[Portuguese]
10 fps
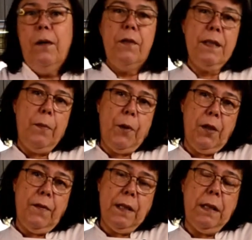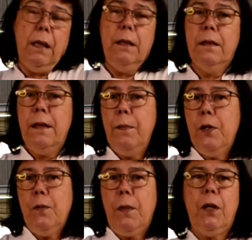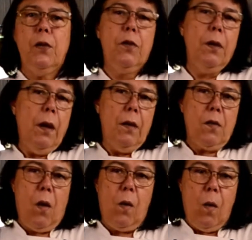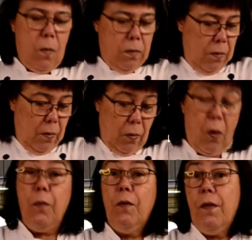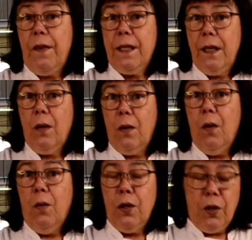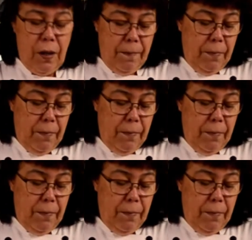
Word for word: Você pode fazer ele simplesmente só com, como eu vou fazer hoje,